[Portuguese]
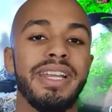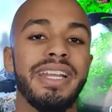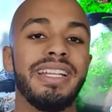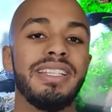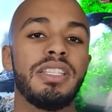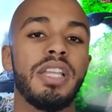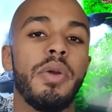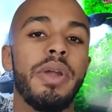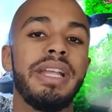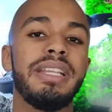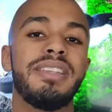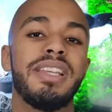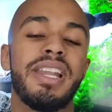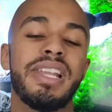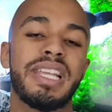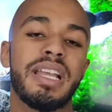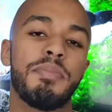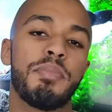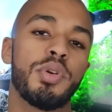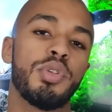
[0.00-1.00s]
Então entenda
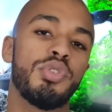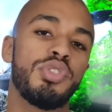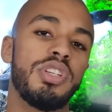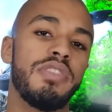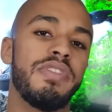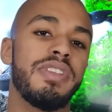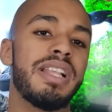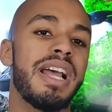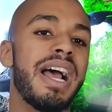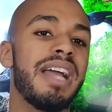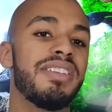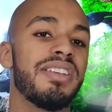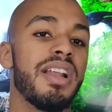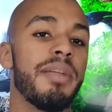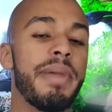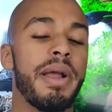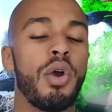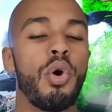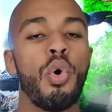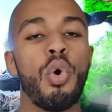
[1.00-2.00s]
que a produtividade é
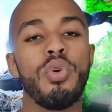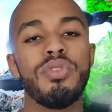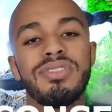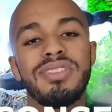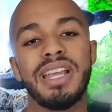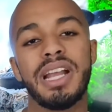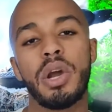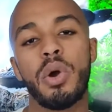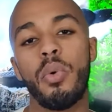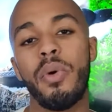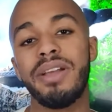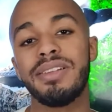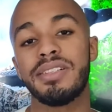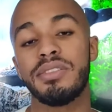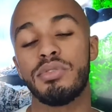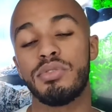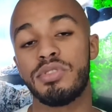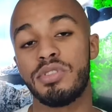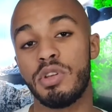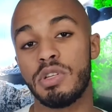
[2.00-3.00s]
uma
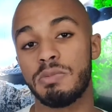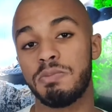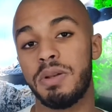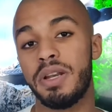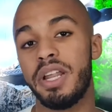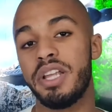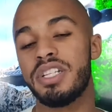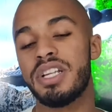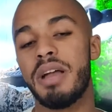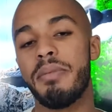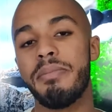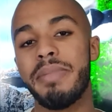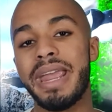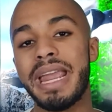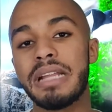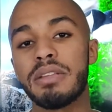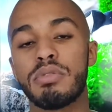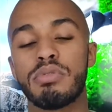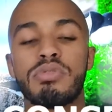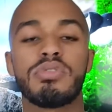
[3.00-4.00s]
consequência dos seus
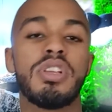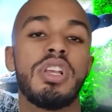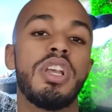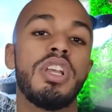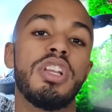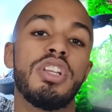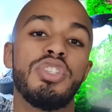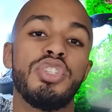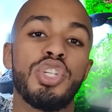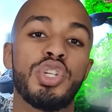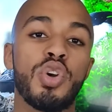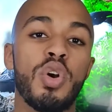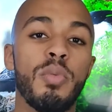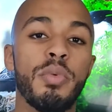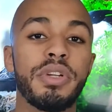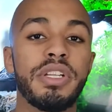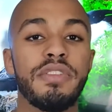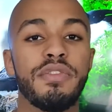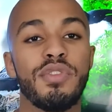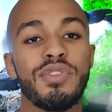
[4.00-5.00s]
planejamentos, de
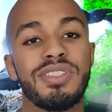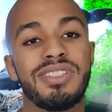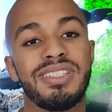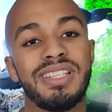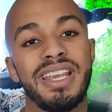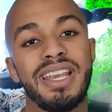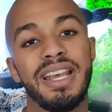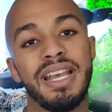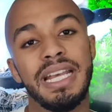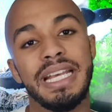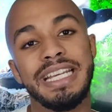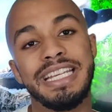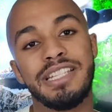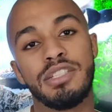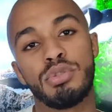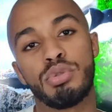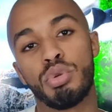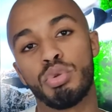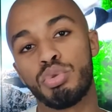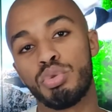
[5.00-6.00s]
como que você
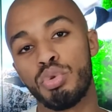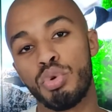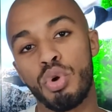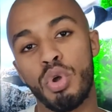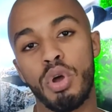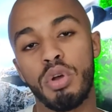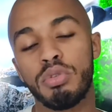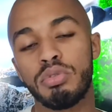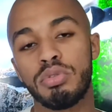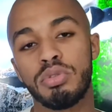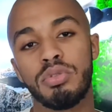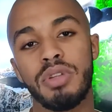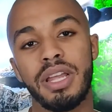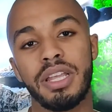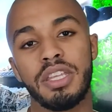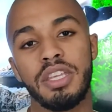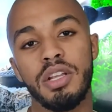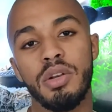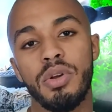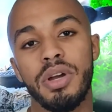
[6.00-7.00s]
estruturou tudo
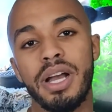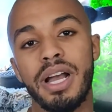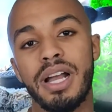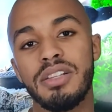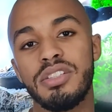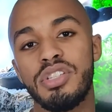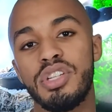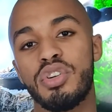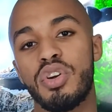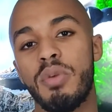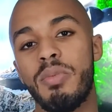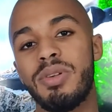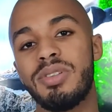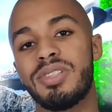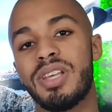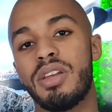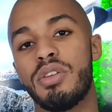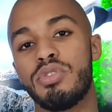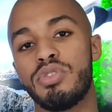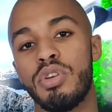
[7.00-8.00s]
aquilo antes de
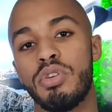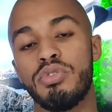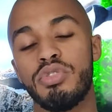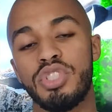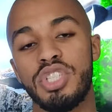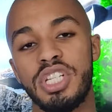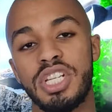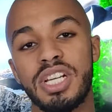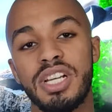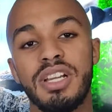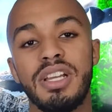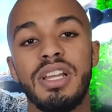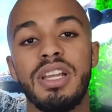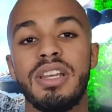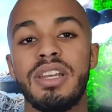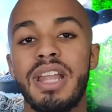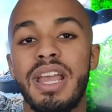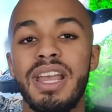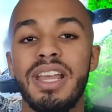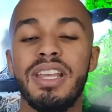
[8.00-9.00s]
começar o seu dia,
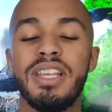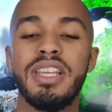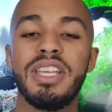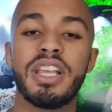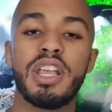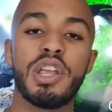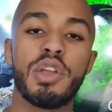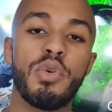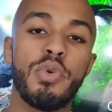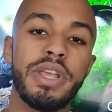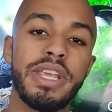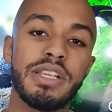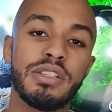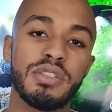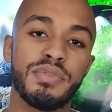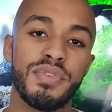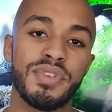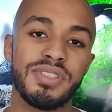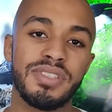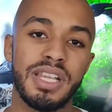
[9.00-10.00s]
né? E que com
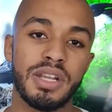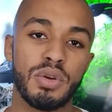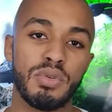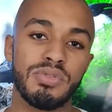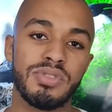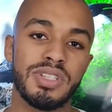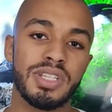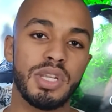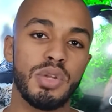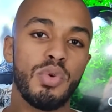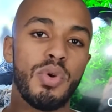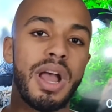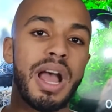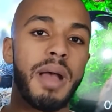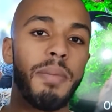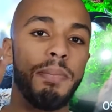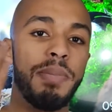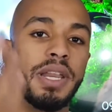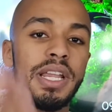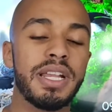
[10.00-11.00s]
isso você conseguiu
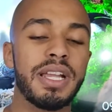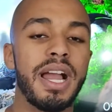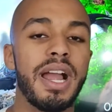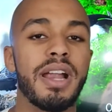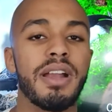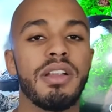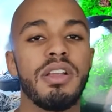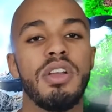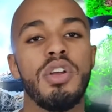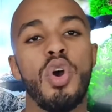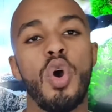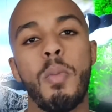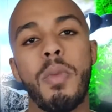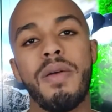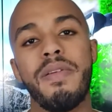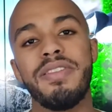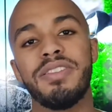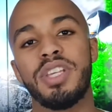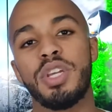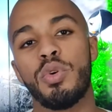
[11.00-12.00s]
aplicar.
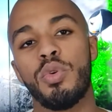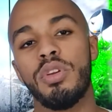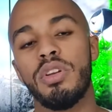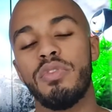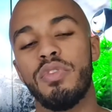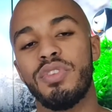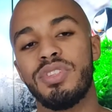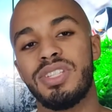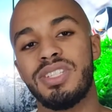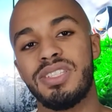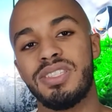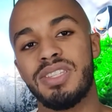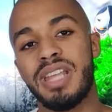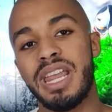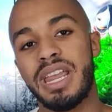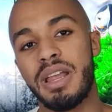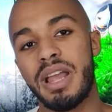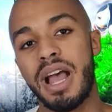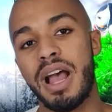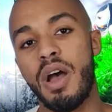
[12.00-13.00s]
Uma vez que quando vocês
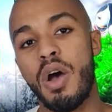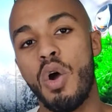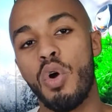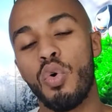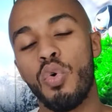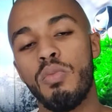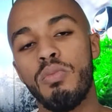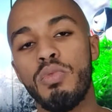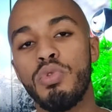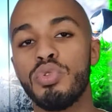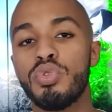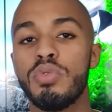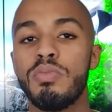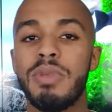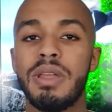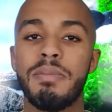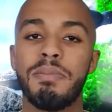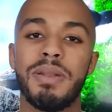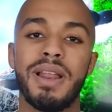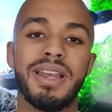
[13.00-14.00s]
têm algo muito
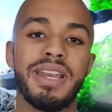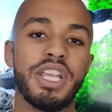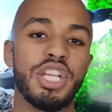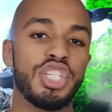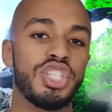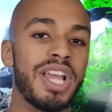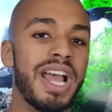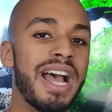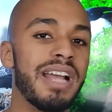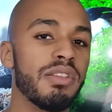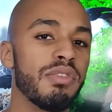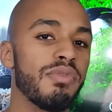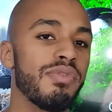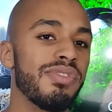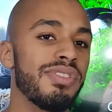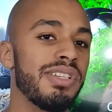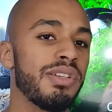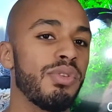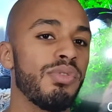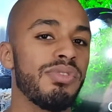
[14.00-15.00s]
bem planejado,
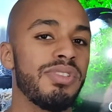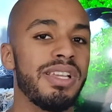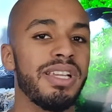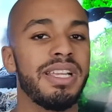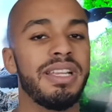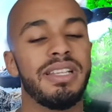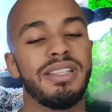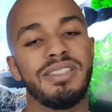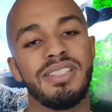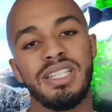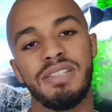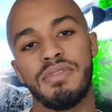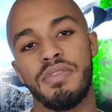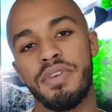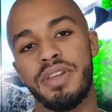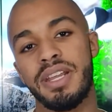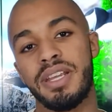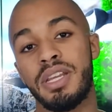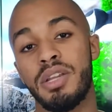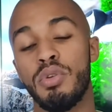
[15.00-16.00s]
você consegue
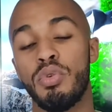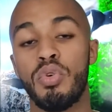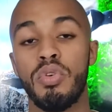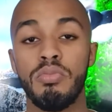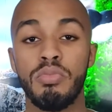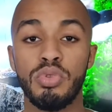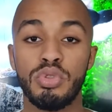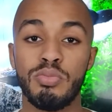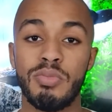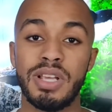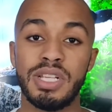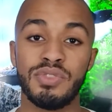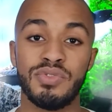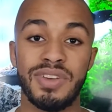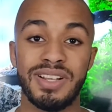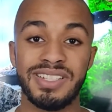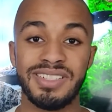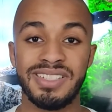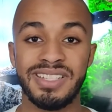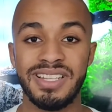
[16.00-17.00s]
desenvolver aquilo com muito mais
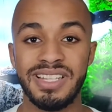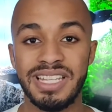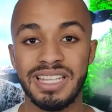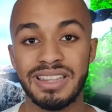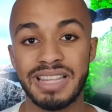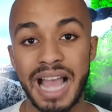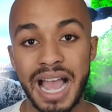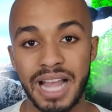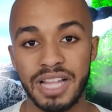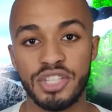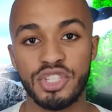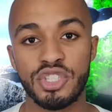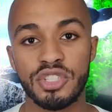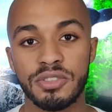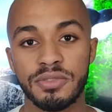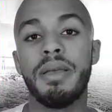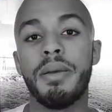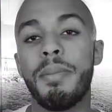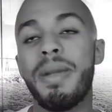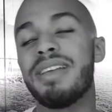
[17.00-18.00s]
facilidade.
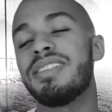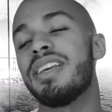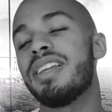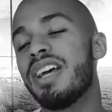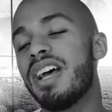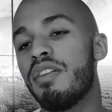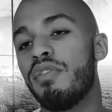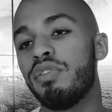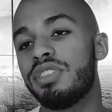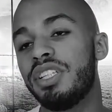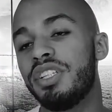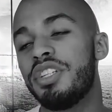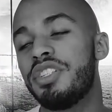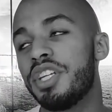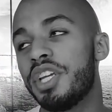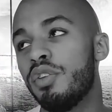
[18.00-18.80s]
Mas Renan, você disse